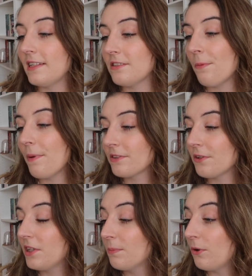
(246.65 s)
la seule
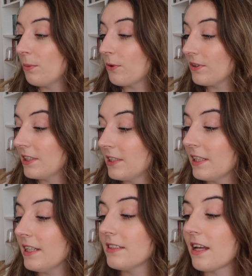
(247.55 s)
personne qui peut le
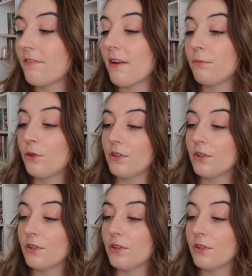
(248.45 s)
protéger est sa femme